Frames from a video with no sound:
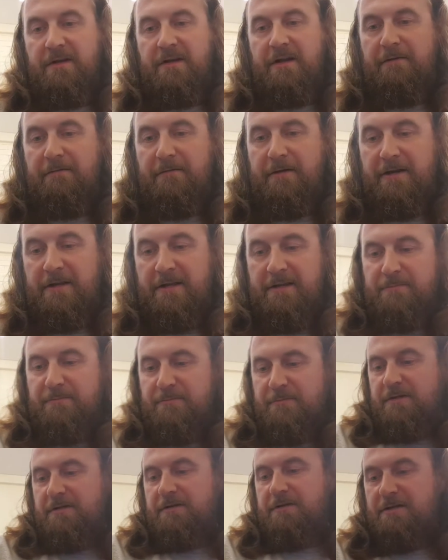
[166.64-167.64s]
и
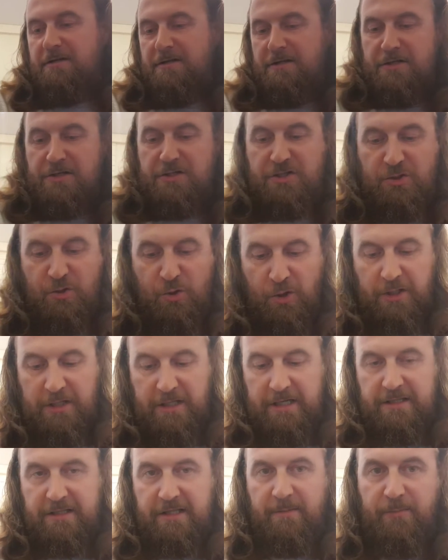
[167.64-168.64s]
говорим. Э, стоит
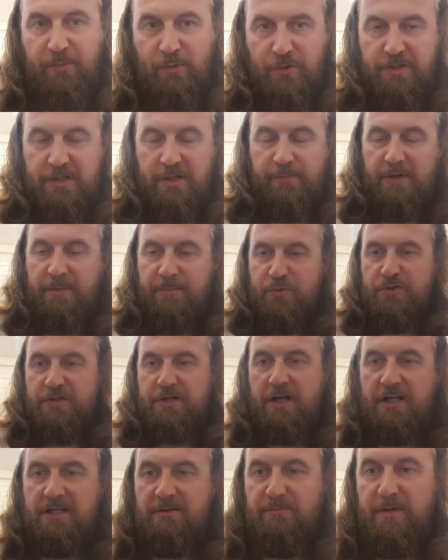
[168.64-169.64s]
ли это просто
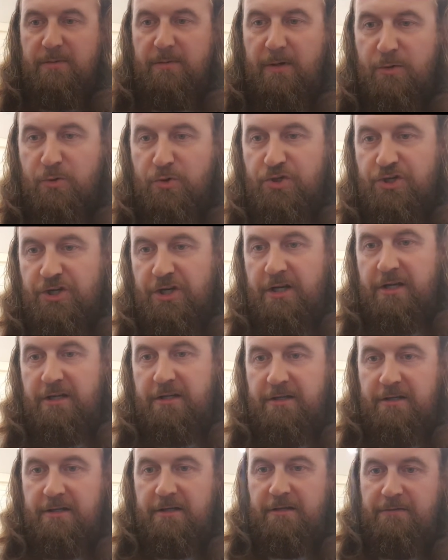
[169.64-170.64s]
пропускать мимо
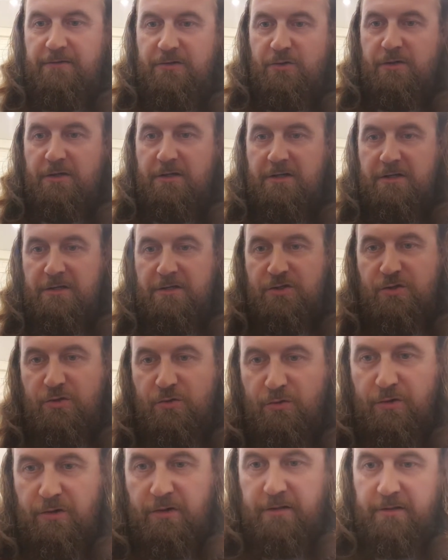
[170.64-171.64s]
ушей, или все-таки
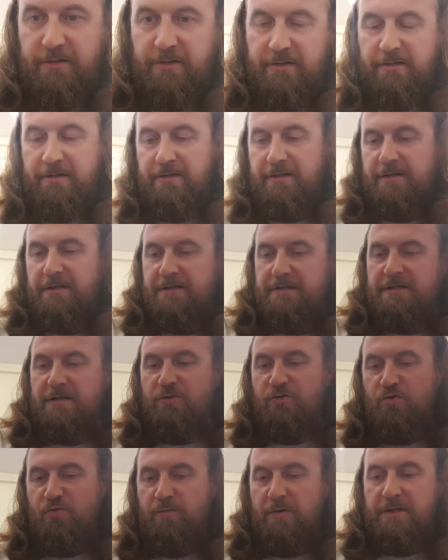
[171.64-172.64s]
стоит э,
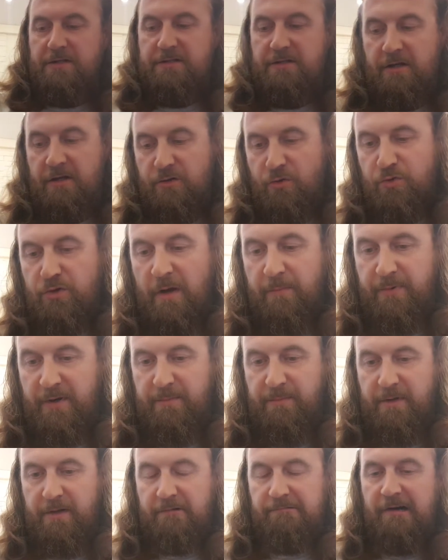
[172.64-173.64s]
задуматься? Ну,
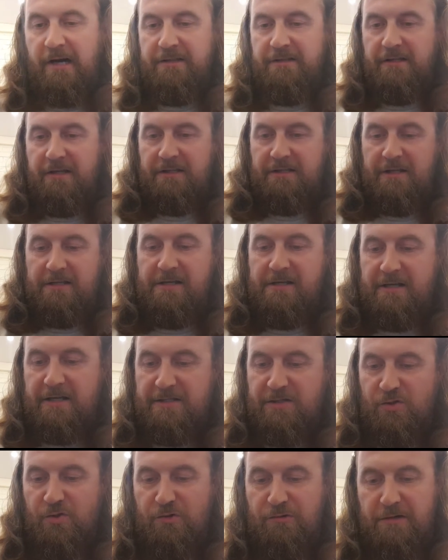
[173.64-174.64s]
например, ладно, это не
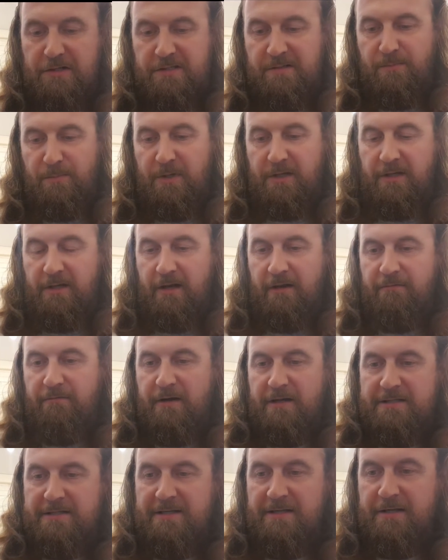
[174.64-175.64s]
коснулось меня,
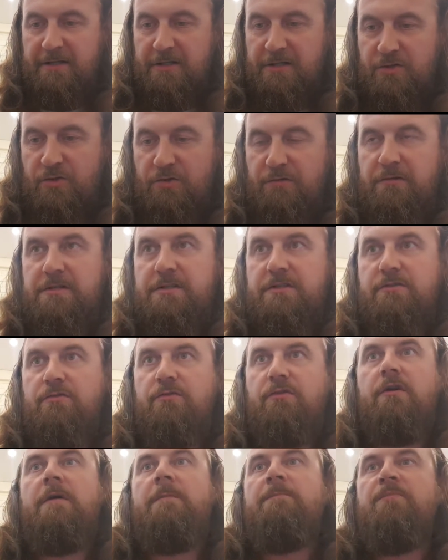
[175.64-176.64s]
вас не коснулось,
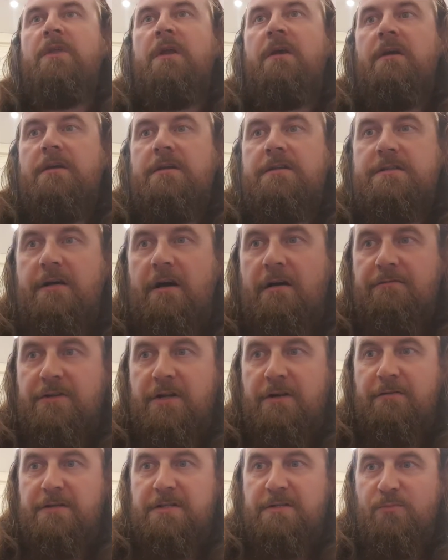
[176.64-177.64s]
но
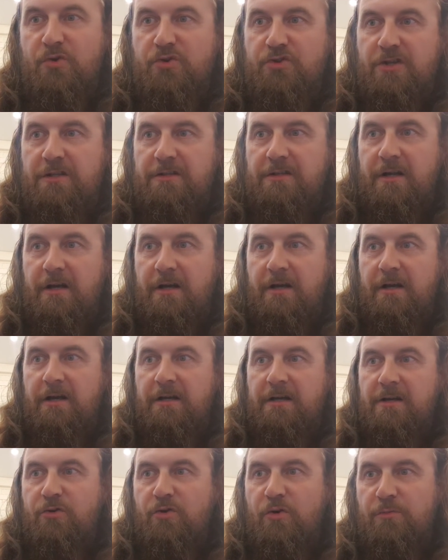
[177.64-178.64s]
завтра, возможно, на
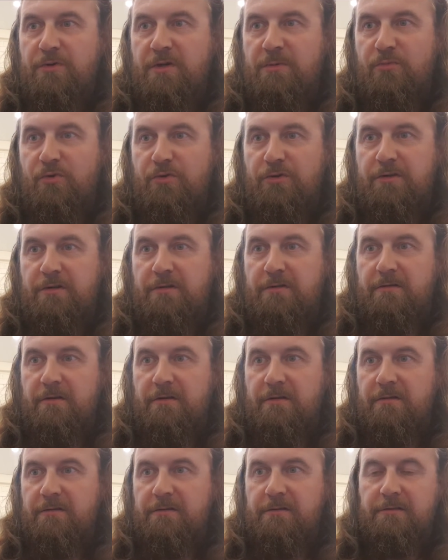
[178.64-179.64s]
каком-нибудь,
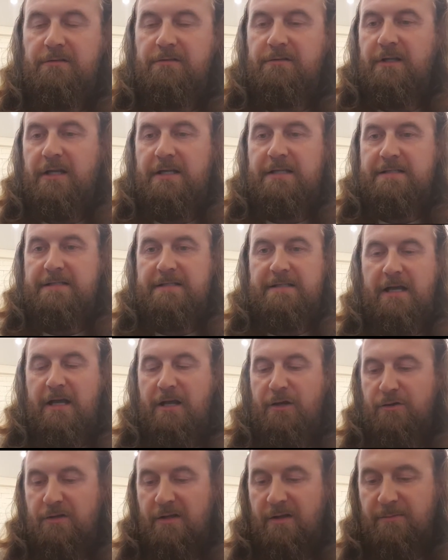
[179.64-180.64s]
я не
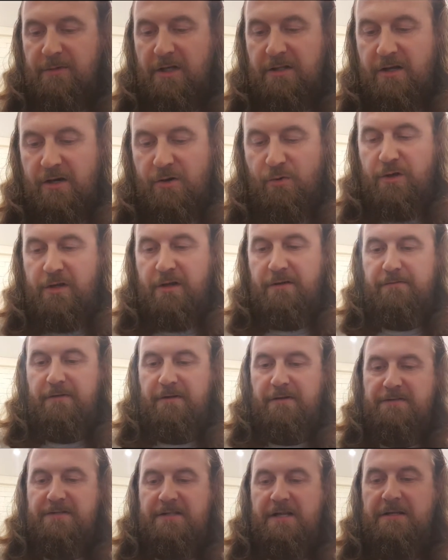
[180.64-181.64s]
знаю, там, на дороге
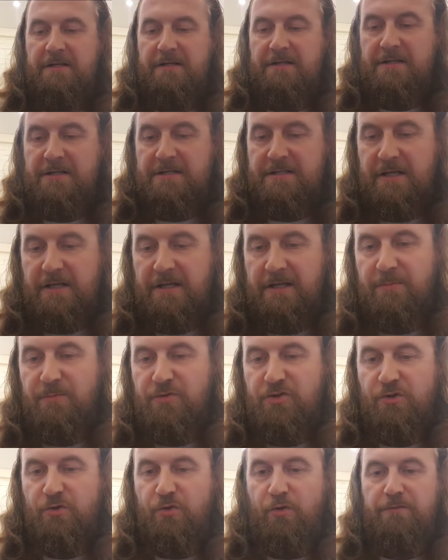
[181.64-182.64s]
вы встретитесь с таким
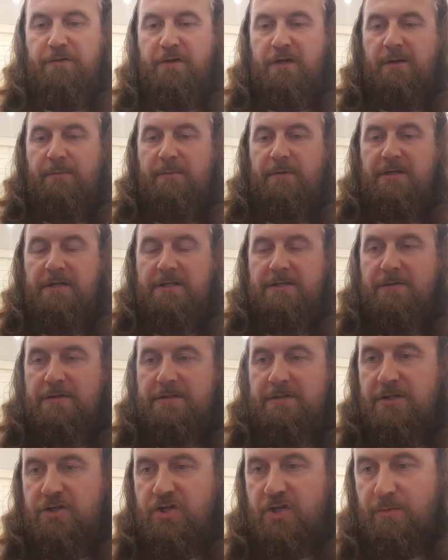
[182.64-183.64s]
чиновником, и
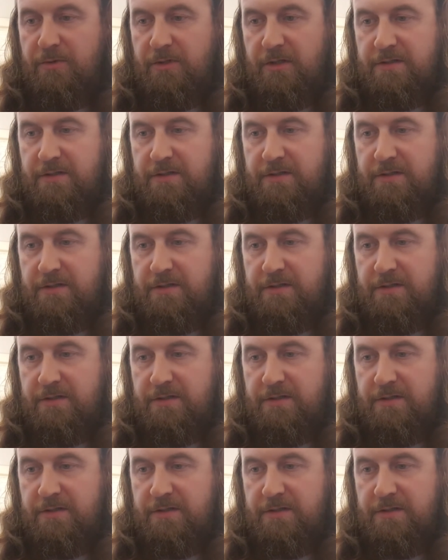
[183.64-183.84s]
неизвестно, чем это